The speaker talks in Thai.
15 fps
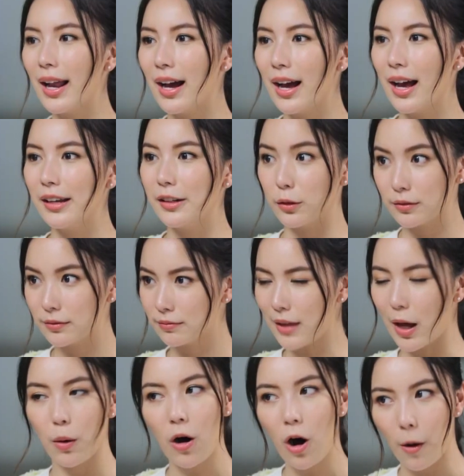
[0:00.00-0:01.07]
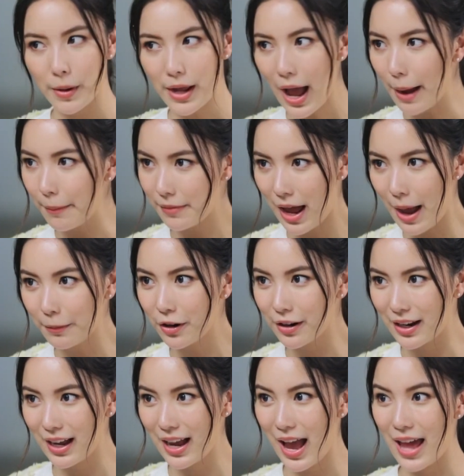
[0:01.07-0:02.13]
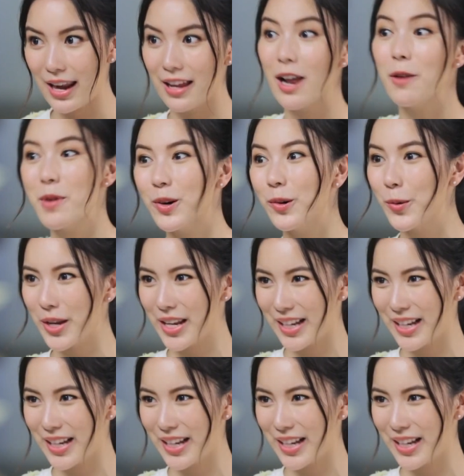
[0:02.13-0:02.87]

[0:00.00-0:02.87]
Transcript: งแล้วค่ะ เดี๋ยวแต๋วขอไปอาบน้ำก่อนนะคะ แล้วเรามาคุ